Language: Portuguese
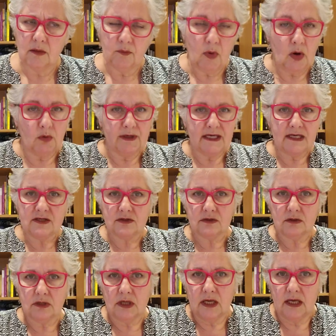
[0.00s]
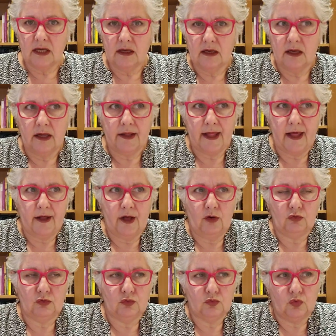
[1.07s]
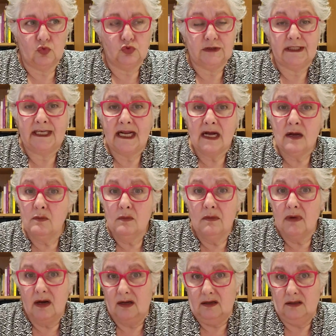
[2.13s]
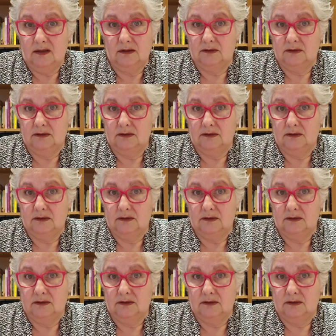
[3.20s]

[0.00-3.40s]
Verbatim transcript: Bom, isso é é o, o drama